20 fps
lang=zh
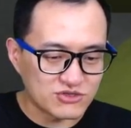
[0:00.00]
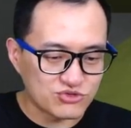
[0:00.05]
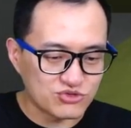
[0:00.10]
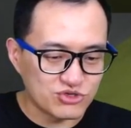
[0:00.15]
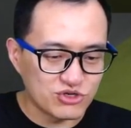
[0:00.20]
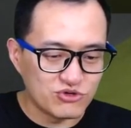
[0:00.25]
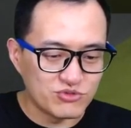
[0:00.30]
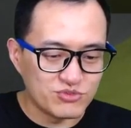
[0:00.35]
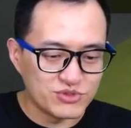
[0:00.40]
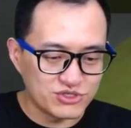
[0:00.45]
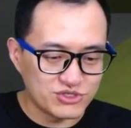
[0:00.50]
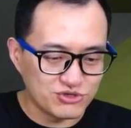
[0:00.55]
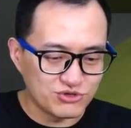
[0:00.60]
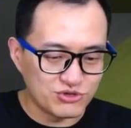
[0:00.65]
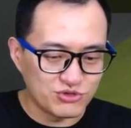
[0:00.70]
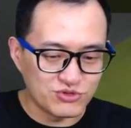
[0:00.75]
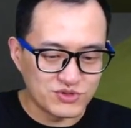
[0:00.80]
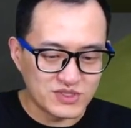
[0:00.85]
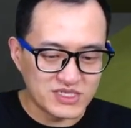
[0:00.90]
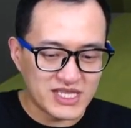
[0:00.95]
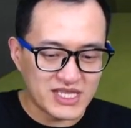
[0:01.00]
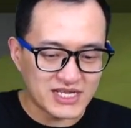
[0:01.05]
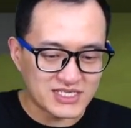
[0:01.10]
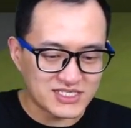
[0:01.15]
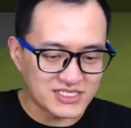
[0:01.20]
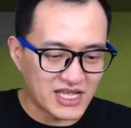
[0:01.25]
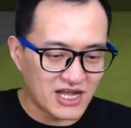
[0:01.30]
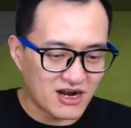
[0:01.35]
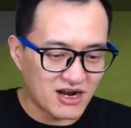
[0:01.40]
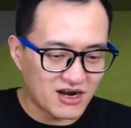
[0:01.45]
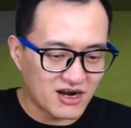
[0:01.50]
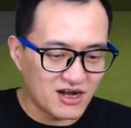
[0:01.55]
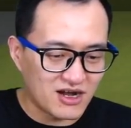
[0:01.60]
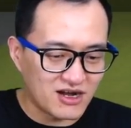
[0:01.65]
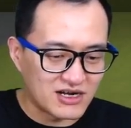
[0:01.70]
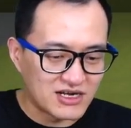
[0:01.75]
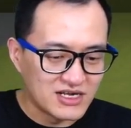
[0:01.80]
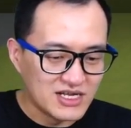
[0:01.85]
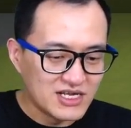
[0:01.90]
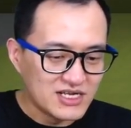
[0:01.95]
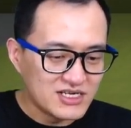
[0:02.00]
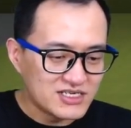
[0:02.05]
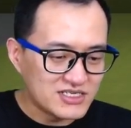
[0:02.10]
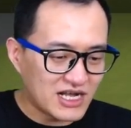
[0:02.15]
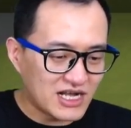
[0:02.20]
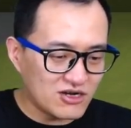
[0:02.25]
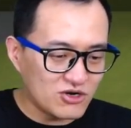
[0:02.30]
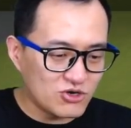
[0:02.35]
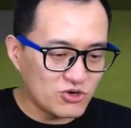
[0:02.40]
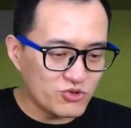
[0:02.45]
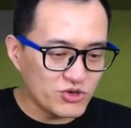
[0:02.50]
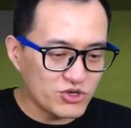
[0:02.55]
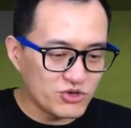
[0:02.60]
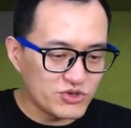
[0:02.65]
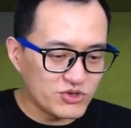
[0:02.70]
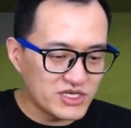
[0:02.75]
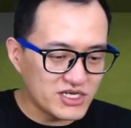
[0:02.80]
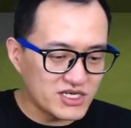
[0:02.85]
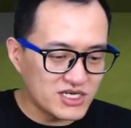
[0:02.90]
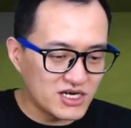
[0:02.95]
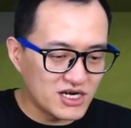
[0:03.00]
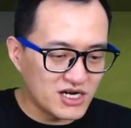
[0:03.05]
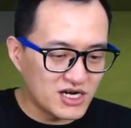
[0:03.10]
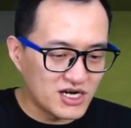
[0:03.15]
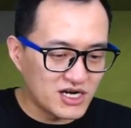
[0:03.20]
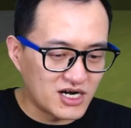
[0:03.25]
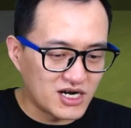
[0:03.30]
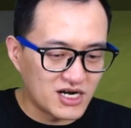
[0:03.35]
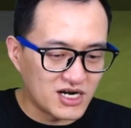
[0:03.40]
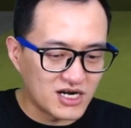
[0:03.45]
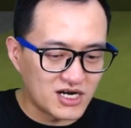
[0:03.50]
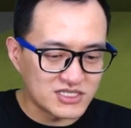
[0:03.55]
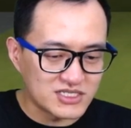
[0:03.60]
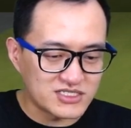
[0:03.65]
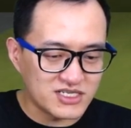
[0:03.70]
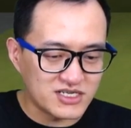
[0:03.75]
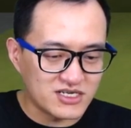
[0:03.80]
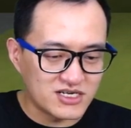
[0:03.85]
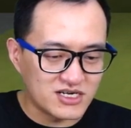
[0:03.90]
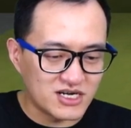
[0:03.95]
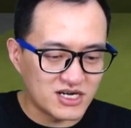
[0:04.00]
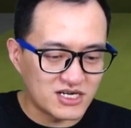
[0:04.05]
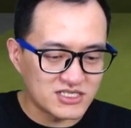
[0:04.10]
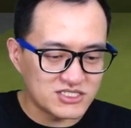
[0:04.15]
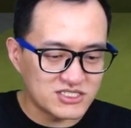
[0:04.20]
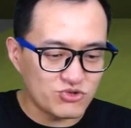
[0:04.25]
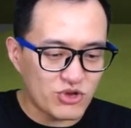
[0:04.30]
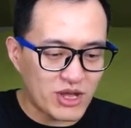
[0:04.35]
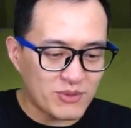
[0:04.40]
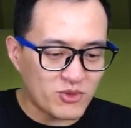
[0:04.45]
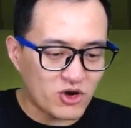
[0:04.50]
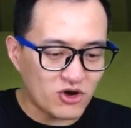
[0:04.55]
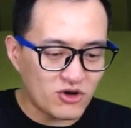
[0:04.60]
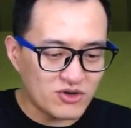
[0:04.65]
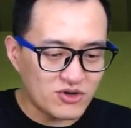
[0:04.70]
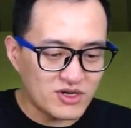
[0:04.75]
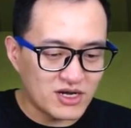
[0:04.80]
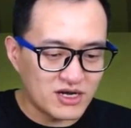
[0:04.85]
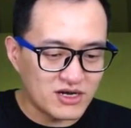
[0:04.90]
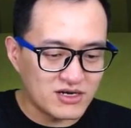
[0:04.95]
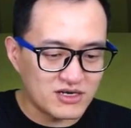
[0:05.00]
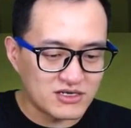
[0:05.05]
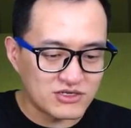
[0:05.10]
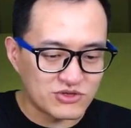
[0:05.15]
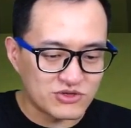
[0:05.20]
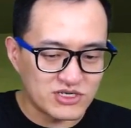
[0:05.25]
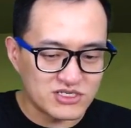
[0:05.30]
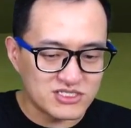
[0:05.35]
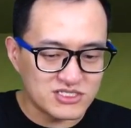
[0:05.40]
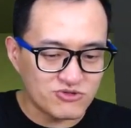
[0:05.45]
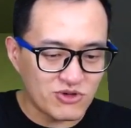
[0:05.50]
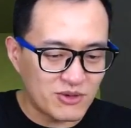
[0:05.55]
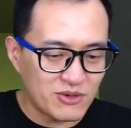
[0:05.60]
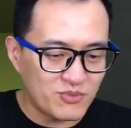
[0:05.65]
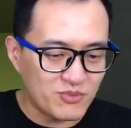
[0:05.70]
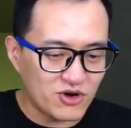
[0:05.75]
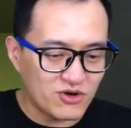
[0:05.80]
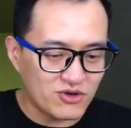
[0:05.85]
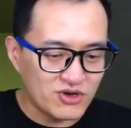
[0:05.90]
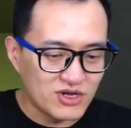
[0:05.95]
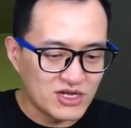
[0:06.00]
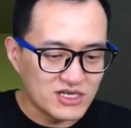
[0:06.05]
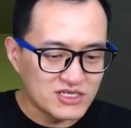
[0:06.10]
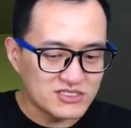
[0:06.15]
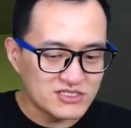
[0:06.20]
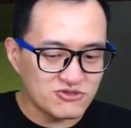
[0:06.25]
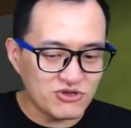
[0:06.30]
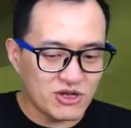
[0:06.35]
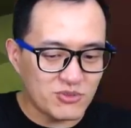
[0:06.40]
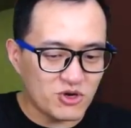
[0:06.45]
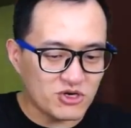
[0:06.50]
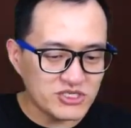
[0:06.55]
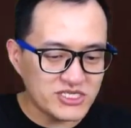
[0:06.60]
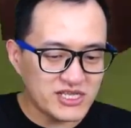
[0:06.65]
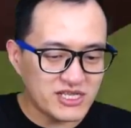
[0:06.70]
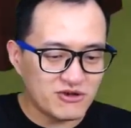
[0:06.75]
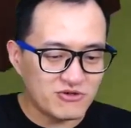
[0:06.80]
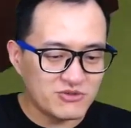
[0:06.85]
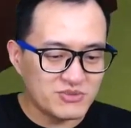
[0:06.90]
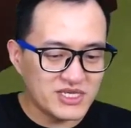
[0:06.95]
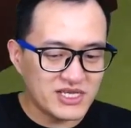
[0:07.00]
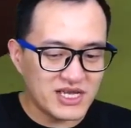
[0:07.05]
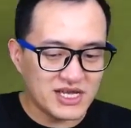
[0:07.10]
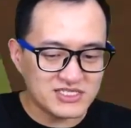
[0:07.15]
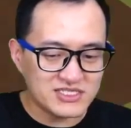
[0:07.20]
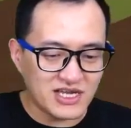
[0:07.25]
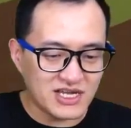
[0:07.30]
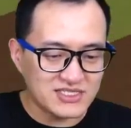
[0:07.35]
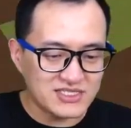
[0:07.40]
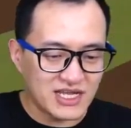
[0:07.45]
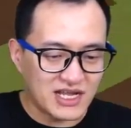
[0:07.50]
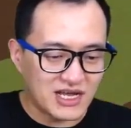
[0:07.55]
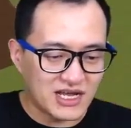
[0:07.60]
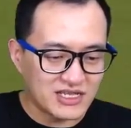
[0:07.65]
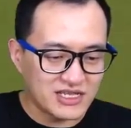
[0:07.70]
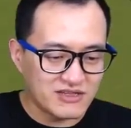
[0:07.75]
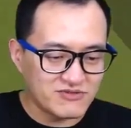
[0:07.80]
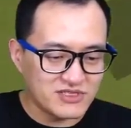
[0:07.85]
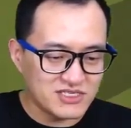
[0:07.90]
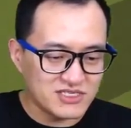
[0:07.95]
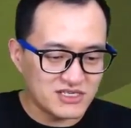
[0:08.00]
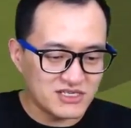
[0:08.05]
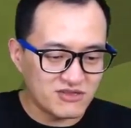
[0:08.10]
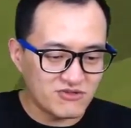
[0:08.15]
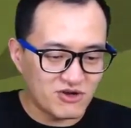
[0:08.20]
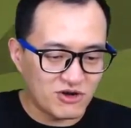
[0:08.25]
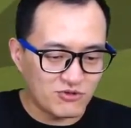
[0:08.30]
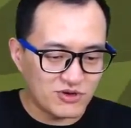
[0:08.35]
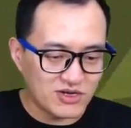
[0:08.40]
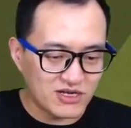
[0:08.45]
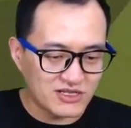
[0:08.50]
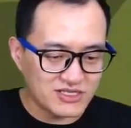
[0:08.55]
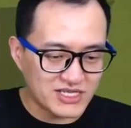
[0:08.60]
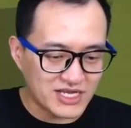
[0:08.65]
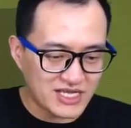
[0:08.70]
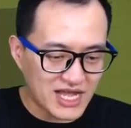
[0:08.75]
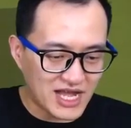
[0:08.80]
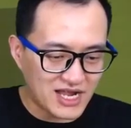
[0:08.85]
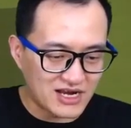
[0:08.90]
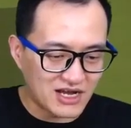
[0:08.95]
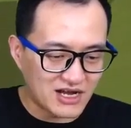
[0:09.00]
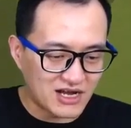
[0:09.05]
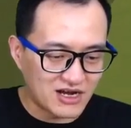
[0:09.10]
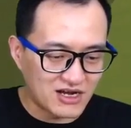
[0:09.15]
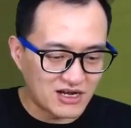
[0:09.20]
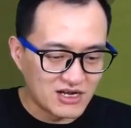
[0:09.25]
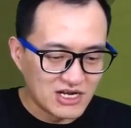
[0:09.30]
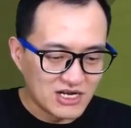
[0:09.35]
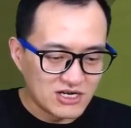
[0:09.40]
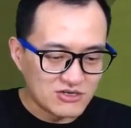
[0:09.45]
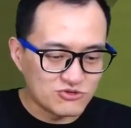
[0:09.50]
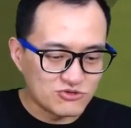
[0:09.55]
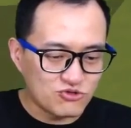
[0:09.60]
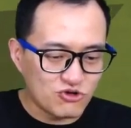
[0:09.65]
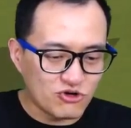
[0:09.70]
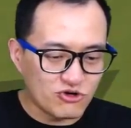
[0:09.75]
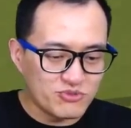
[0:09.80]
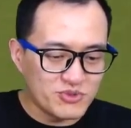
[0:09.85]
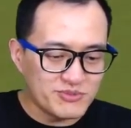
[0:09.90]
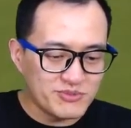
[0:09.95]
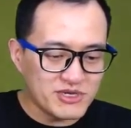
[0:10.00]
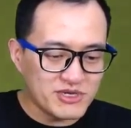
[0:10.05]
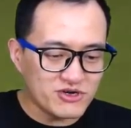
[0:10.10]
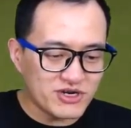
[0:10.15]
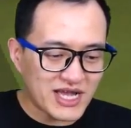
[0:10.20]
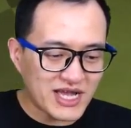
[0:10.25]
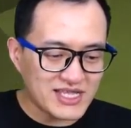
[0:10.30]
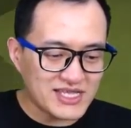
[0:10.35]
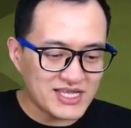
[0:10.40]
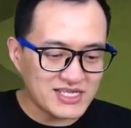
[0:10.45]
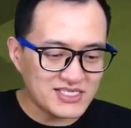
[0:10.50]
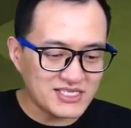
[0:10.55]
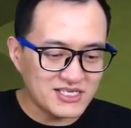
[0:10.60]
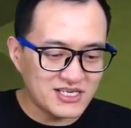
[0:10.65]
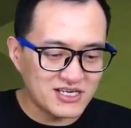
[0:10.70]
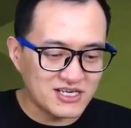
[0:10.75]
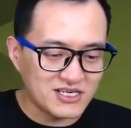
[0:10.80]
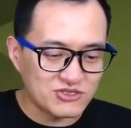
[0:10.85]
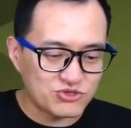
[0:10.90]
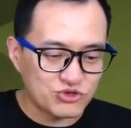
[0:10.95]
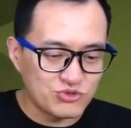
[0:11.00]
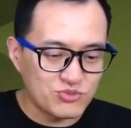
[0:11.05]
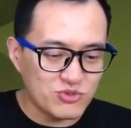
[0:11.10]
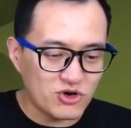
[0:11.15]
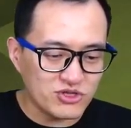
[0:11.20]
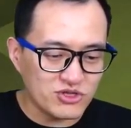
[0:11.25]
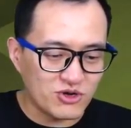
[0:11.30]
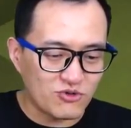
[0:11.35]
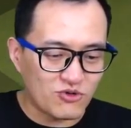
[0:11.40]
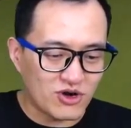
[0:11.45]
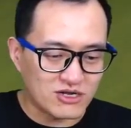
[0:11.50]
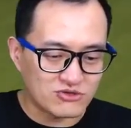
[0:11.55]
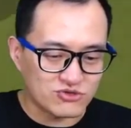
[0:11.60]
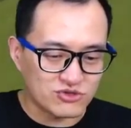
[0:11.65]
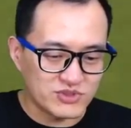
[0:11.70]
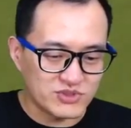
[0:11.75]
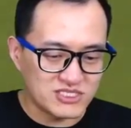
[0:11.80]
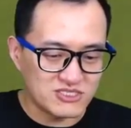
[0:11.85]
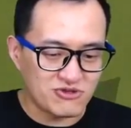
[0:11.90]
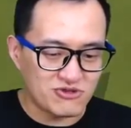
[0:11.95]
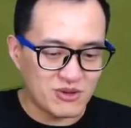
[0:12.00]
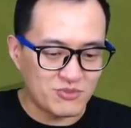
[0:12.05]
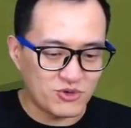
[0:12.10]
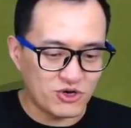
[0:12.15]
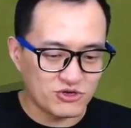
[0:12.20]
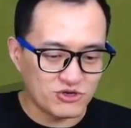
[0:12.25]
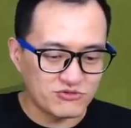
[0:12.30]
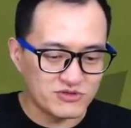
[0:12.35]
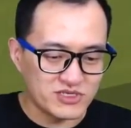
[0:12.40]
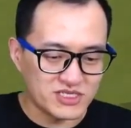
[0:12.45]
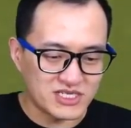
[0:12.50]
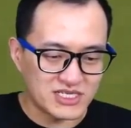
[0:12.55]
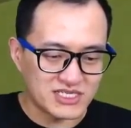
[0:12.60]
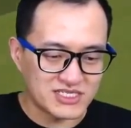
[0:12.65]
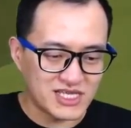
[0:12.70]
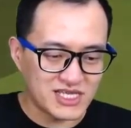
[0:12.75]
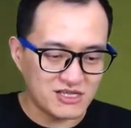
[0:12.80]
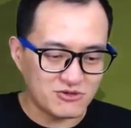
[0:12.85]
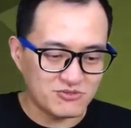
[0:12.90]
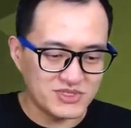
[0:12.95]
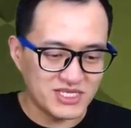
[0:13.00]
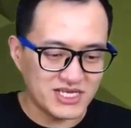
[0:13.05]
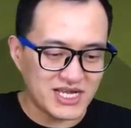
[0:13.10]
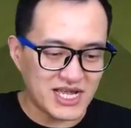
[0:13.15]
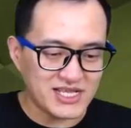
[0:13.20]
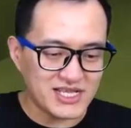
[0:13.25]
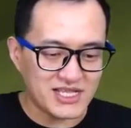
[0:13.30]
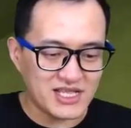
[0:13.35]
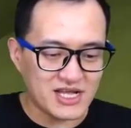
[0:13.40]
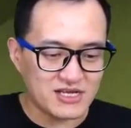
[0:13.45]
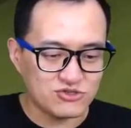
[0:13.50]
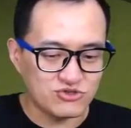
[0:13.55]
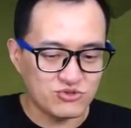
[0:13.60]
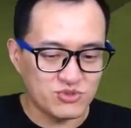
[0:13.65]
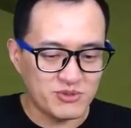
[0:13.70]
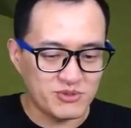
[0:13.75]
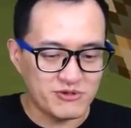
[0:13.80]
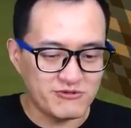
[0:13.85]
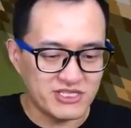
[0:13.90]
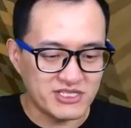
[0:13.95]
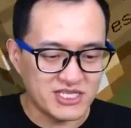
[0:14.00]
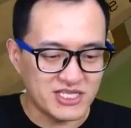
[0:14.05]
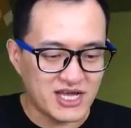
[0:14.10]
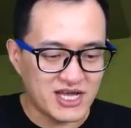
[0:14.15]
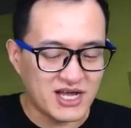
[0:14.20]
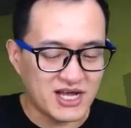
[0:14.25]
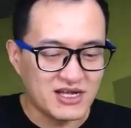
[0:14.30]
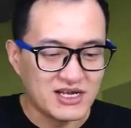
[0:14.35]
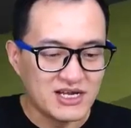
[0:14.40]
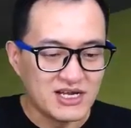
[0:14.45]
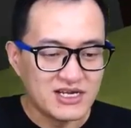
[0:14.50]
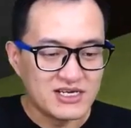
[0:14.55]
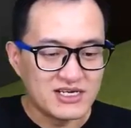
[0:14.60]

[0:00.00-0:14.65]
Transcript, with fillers: 所以我们就用一点十点二啊，然后会有一个这个资源包，嗯，有个资源包，资源包现在我们应该加载了，因为这个地方我刚才看了啊，如果我们没有看见这个熊猫的话，说明资源包有问题。现在我们能看见它，说明没问题的。